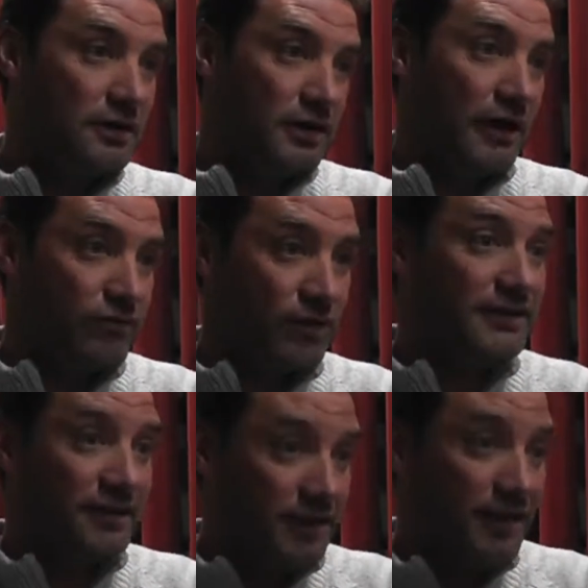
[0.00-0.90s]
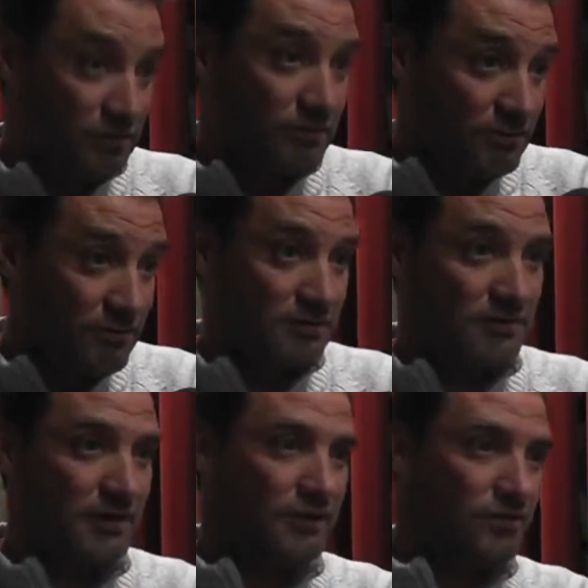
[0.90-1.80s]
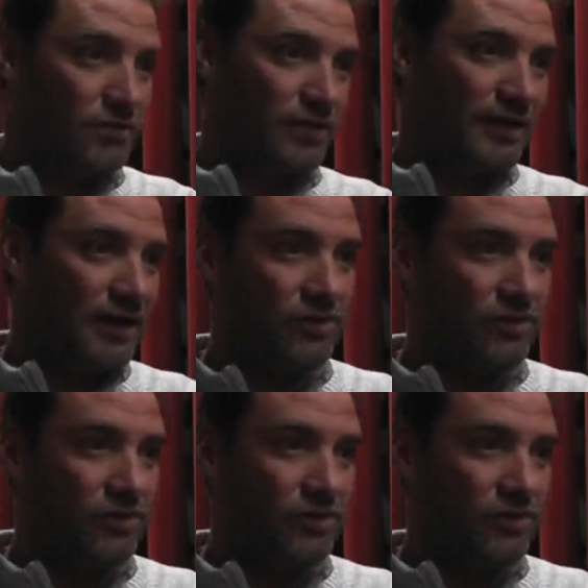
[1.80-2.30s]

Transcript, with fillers: afluentes directos de todo lo que es la